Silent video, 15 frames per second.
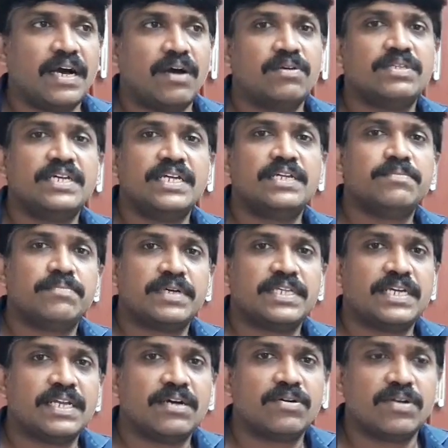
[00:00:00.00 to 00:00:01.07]
அவன் திடீர்னு
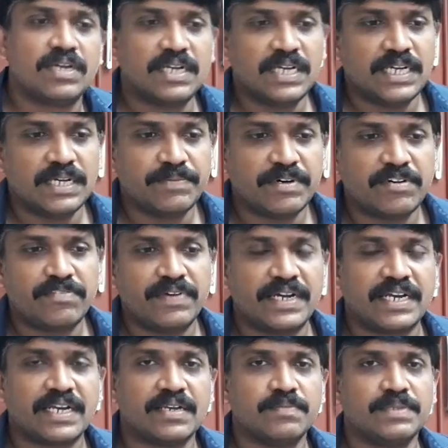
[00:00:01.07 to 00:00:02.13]
பார்த்தீங்கன்னா உங்களுக்கு பவர்
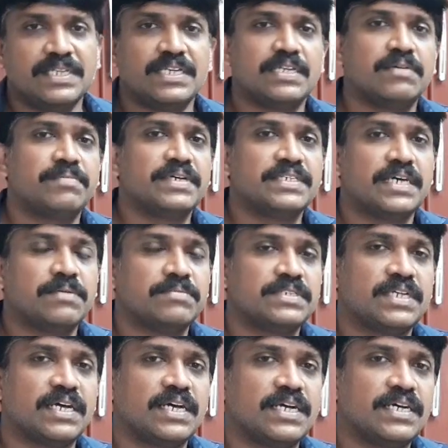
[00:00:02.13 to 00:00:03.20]
ஃபேக்டரை பற்றி ஏதாவது பேச
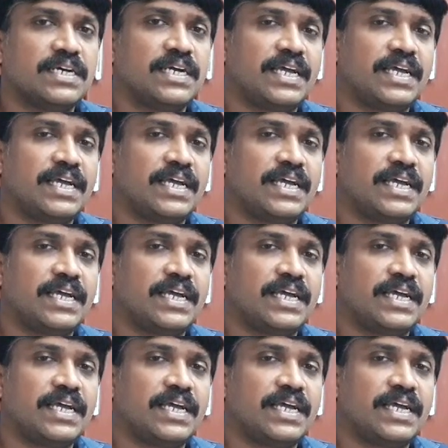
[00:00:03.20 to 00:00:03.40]
ஆரம்பிச்சிட்டாங்க